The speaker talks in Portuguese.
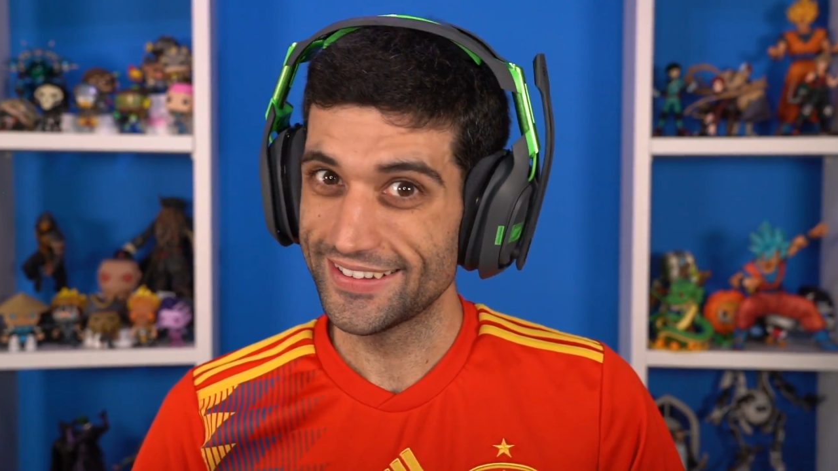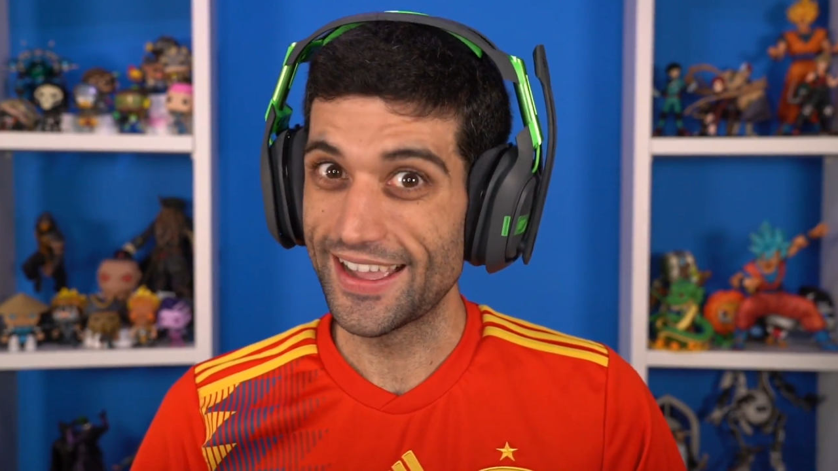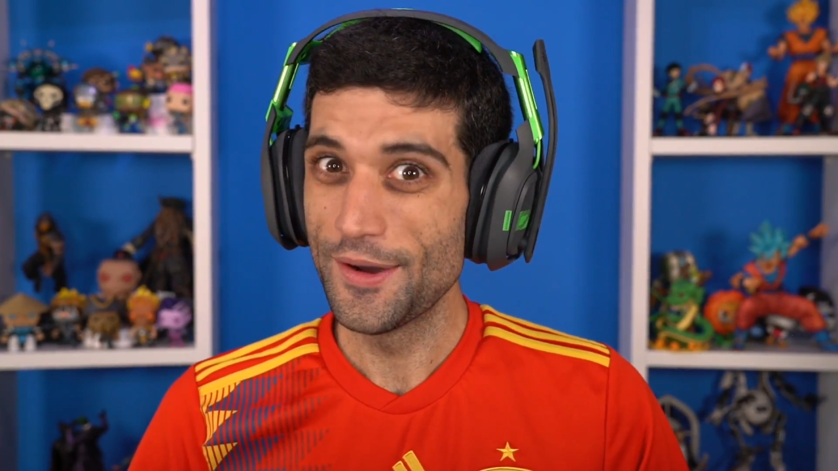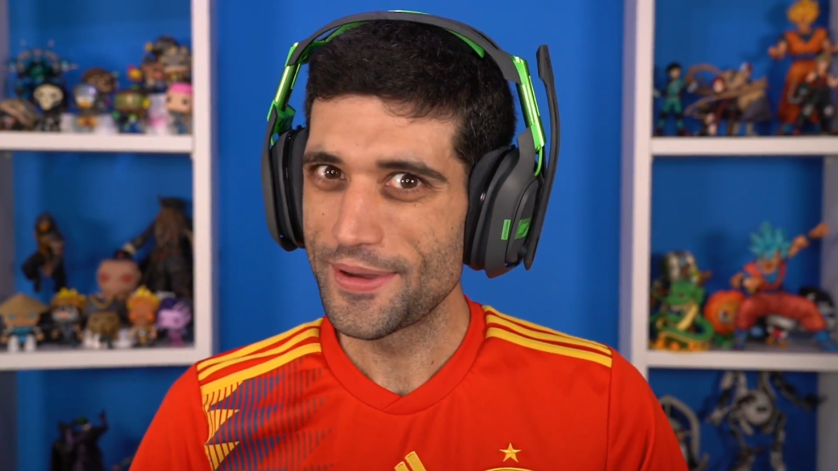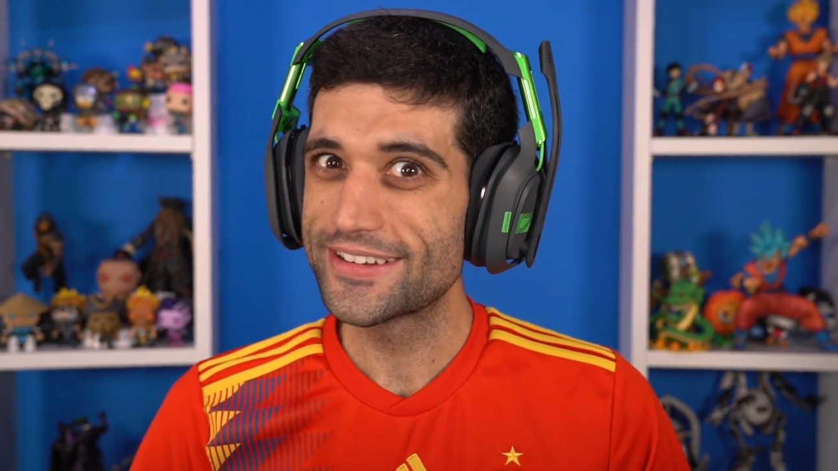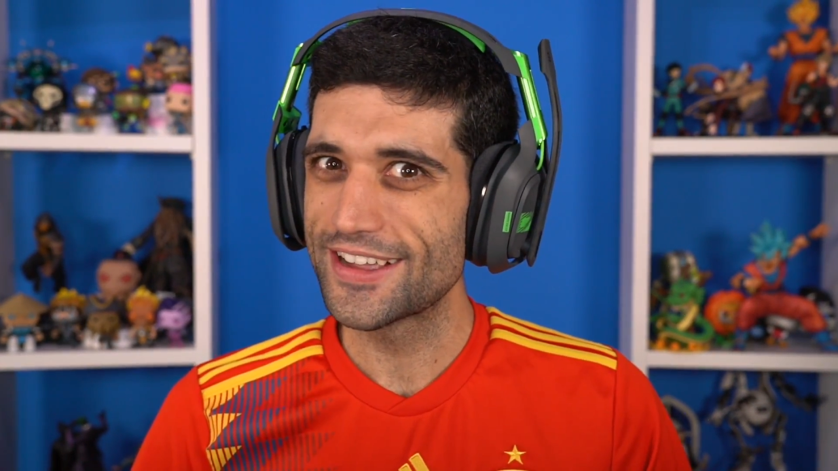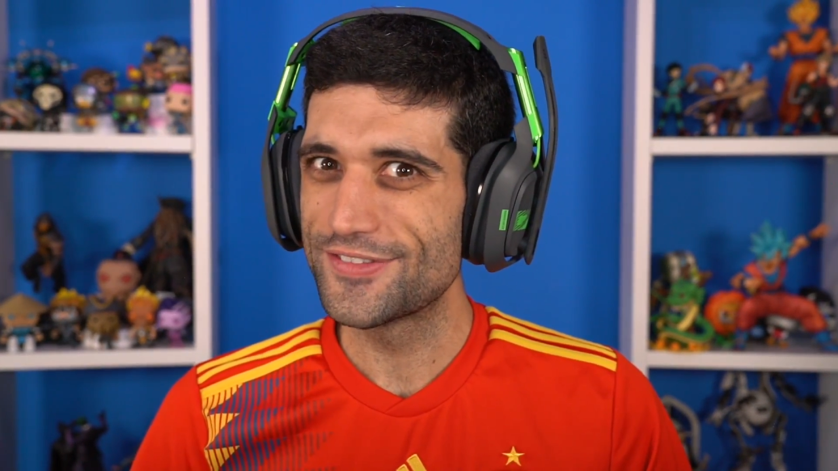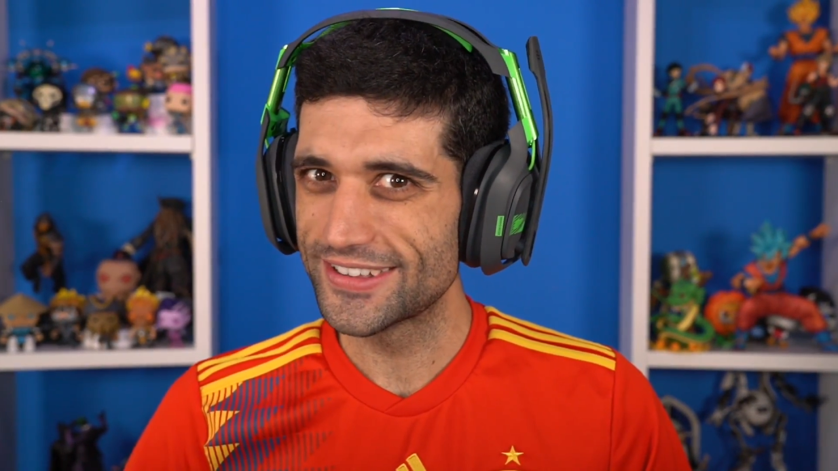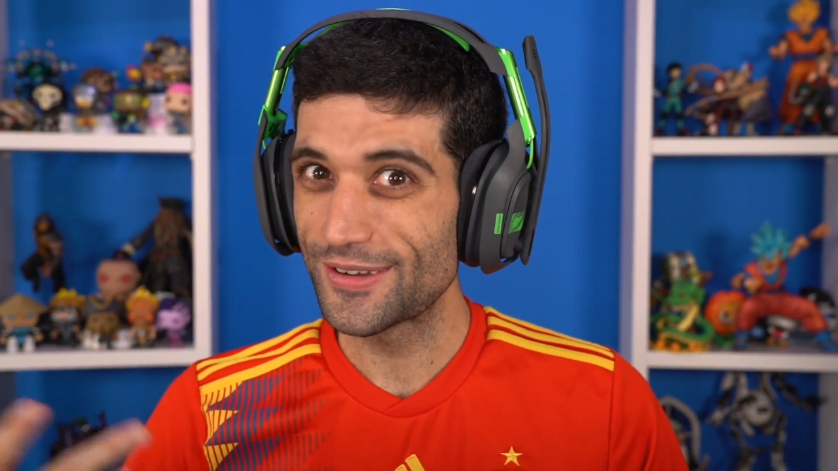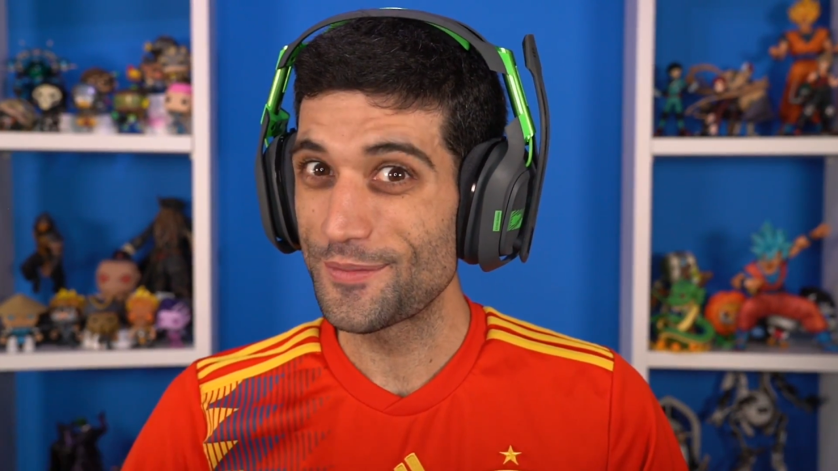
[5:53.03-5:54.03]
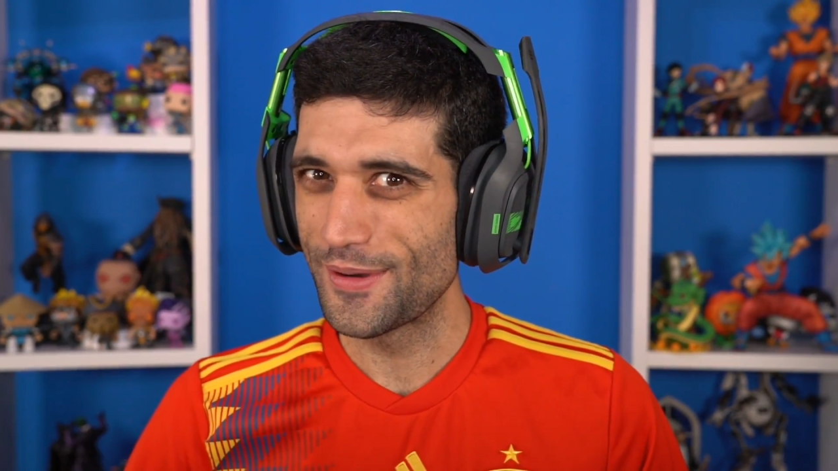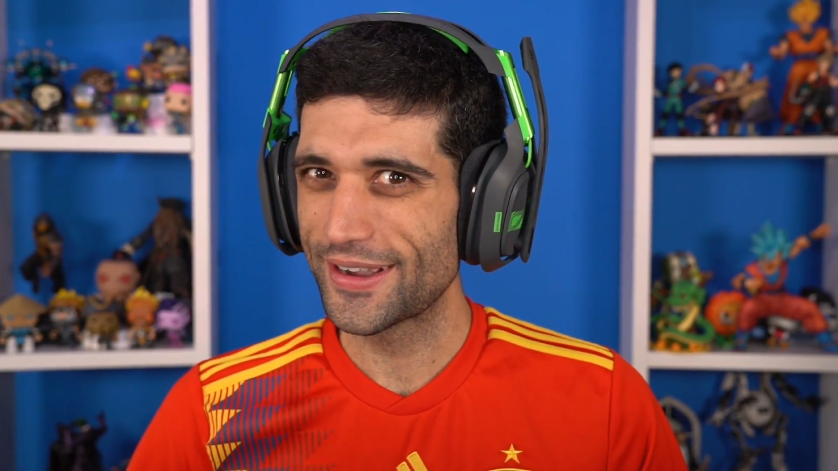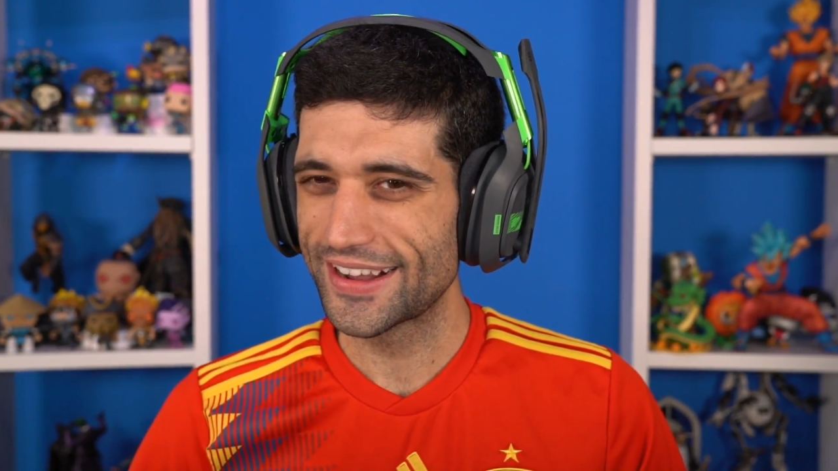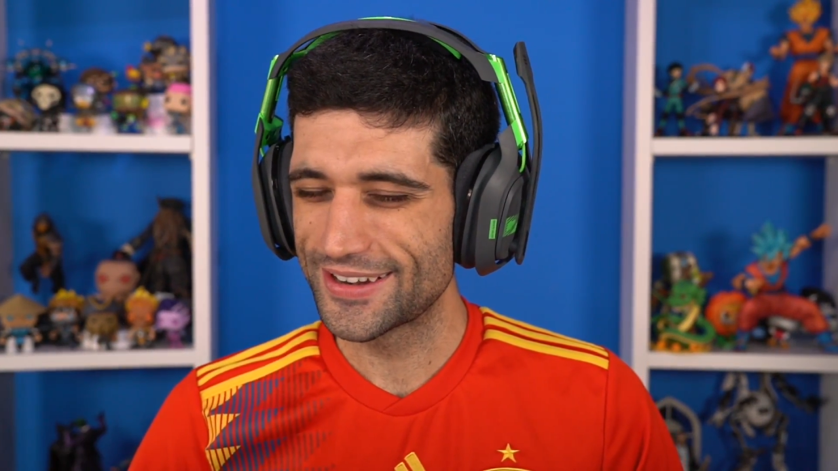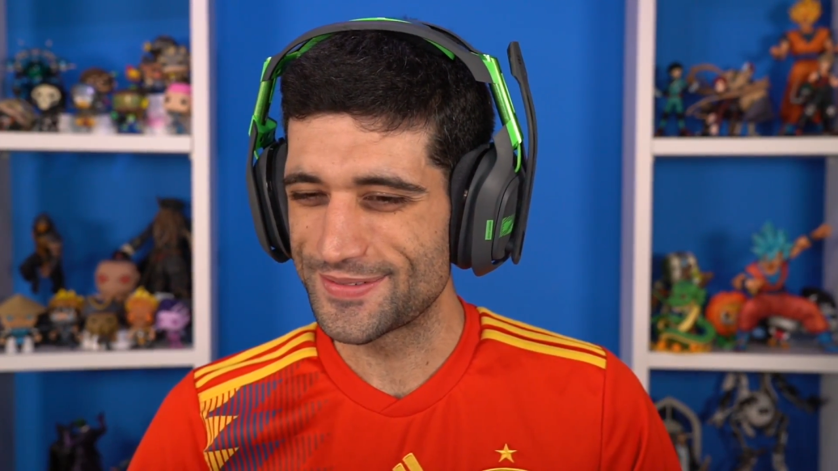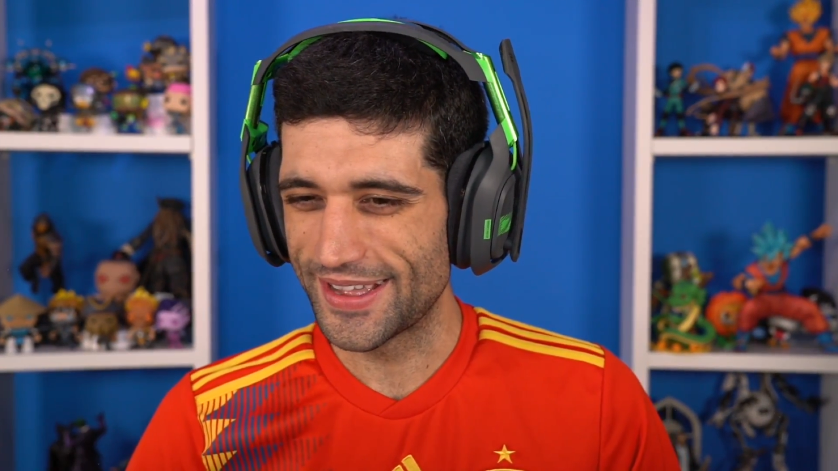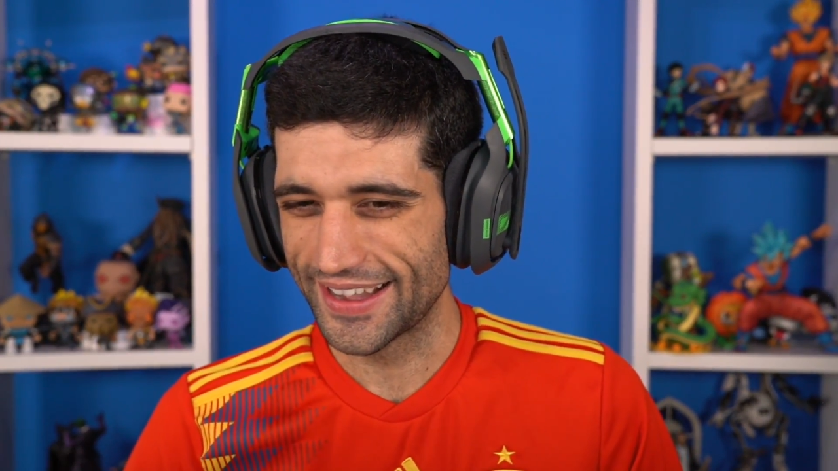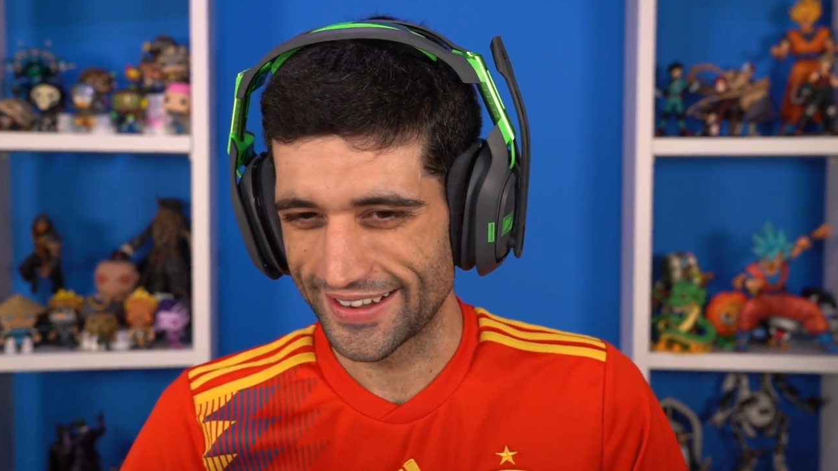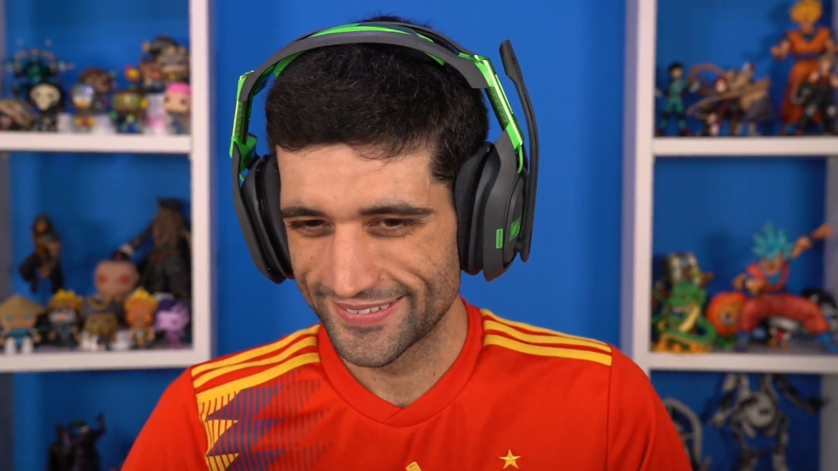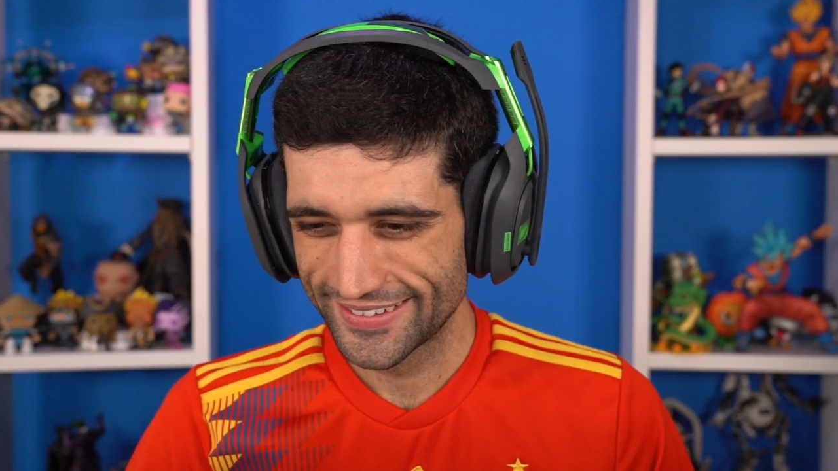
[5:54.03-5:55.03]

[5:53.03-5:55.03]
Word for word: E é realmente quem fez algo maior que ele viu.